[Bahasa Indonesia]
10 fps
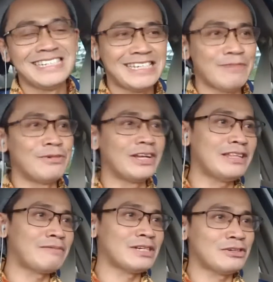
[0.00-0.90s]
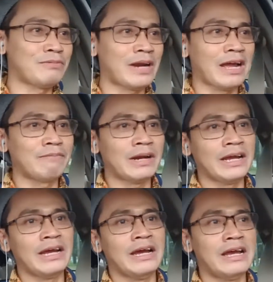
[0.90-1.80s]
ya mungkin termasuk
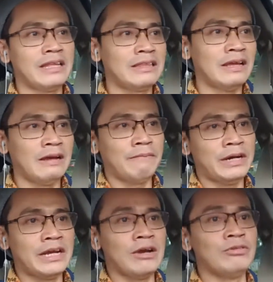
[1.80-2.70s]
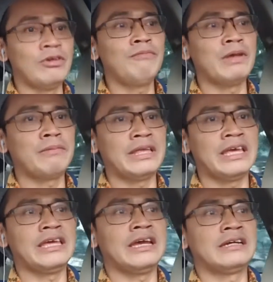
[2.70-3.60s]
perangkat-perangkat uh, penegak hukum ya
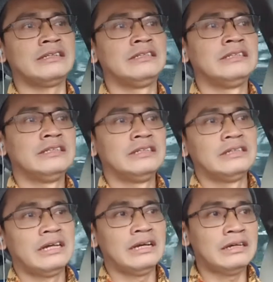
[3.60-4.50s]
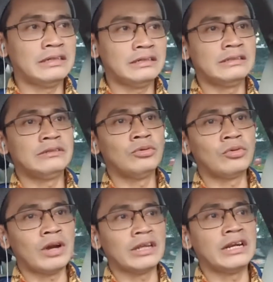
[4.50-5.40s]
banyak yang uh,
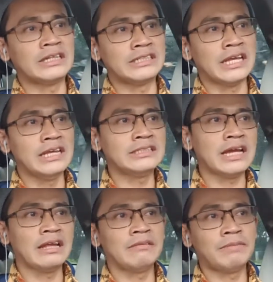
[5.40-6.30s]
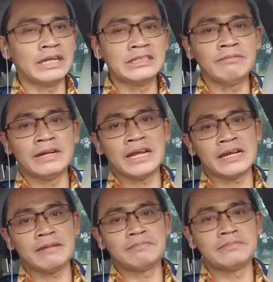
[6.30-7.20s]
ukuran kinerjanya saat berhasil
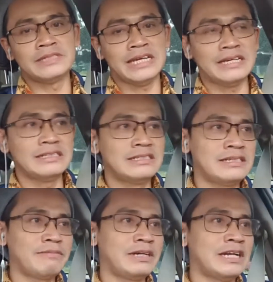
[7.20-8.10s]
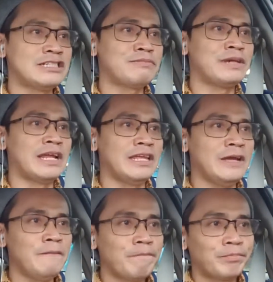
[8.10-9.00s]
menangkap ya, padahal
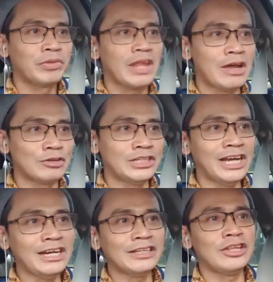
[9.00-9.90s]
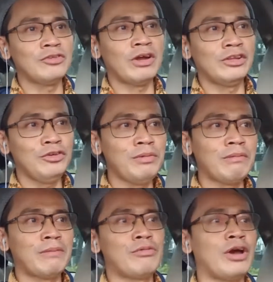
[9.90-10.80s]
sebenarnya harusnya kan ketentuan itu
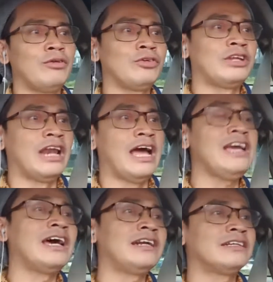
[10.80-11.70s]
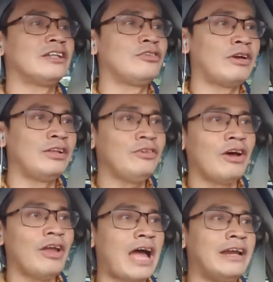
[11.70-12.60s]
memang bukan untuk dilanggar ketentuan itu
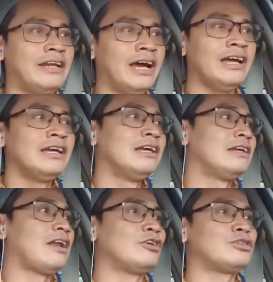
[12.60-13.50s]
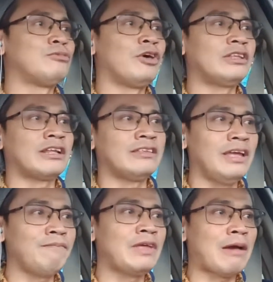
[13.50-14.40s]
kalau ada lalu semua
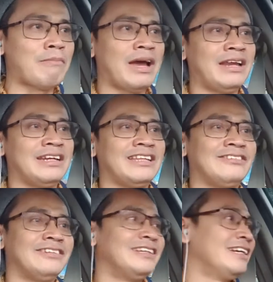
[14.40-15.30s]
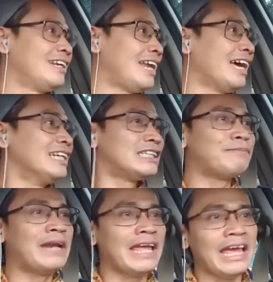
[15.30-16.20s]
tertib nyaman gitu nah
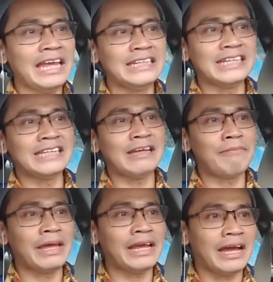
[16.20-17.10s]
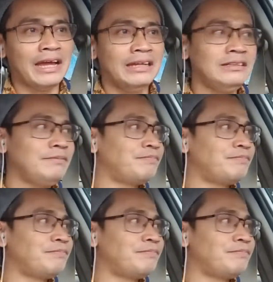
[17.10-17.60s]
sebenarnya ingin saya sampaikan